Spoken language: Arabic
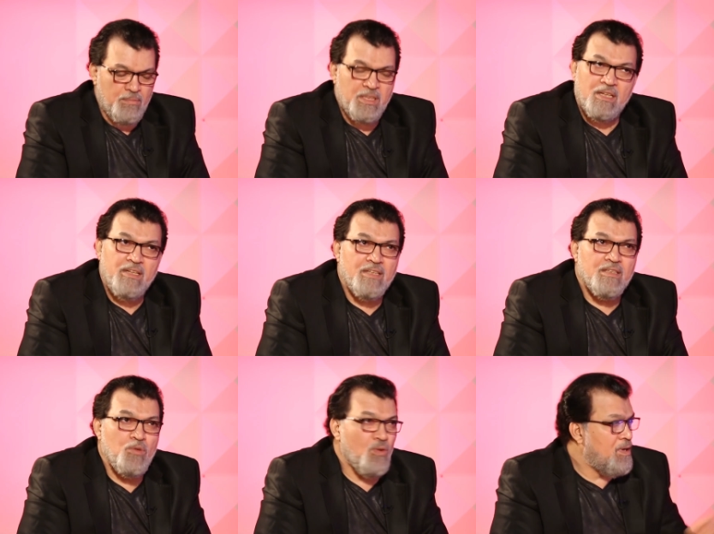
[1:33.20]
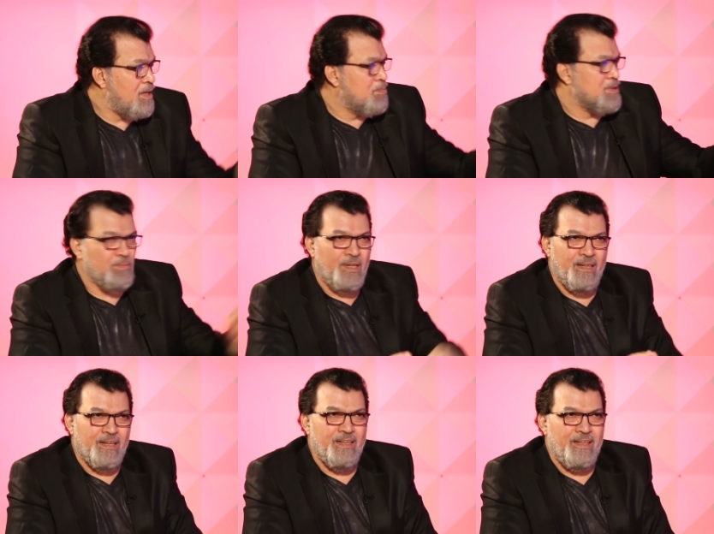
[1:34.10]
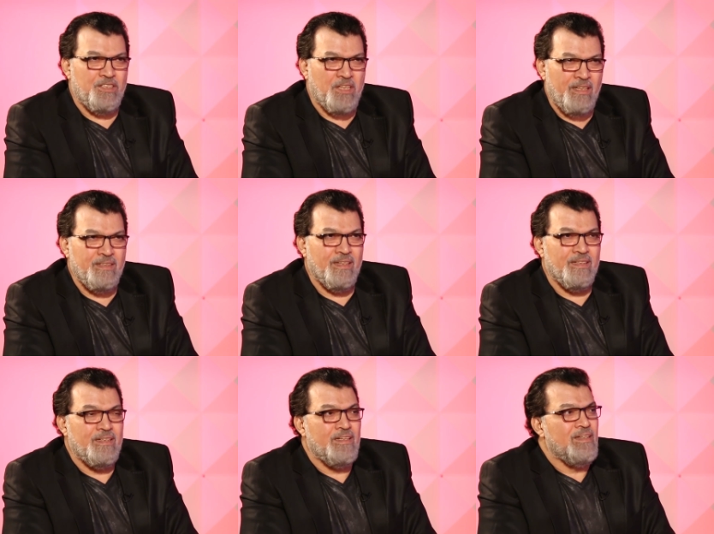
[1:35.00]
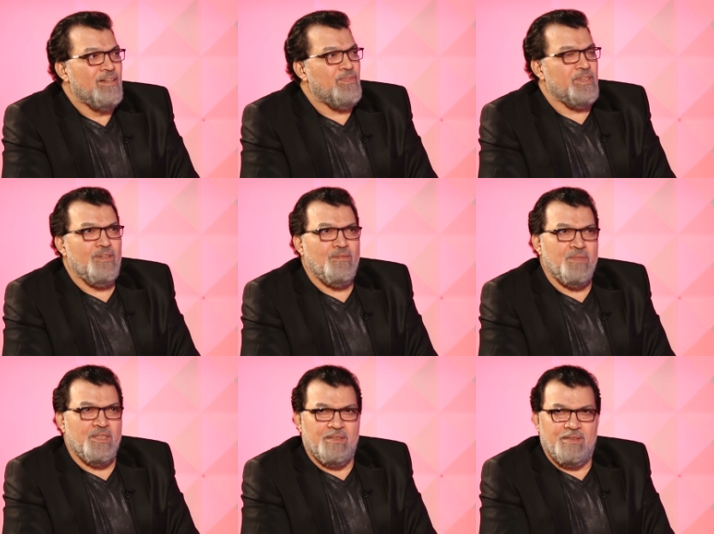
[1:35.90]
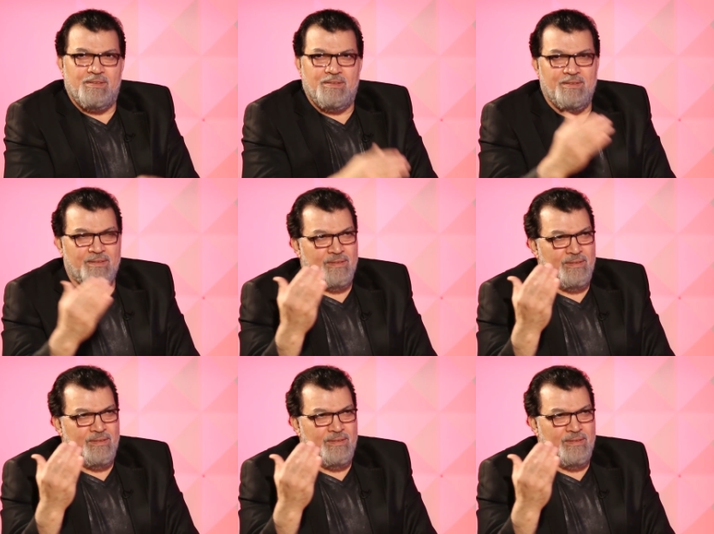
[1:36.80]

بس انا حتى موضوع اربط بهاي القضيه شاهدنا فاليوم آه،